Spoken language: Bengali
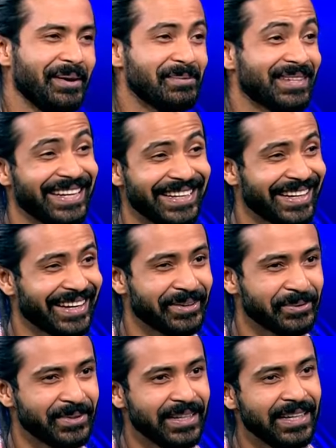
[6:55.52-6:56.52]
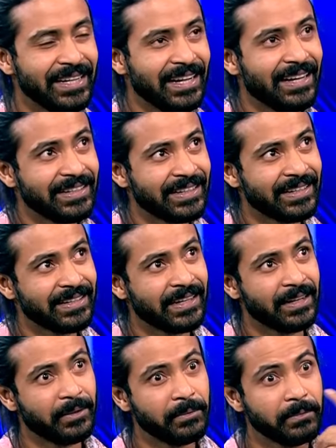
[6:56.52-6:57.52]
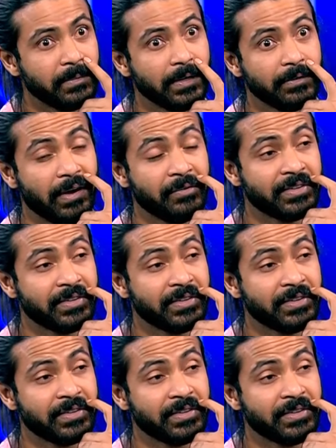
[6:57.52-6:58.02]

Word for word: আমি জানি না কেন দেন uh, uh, মানে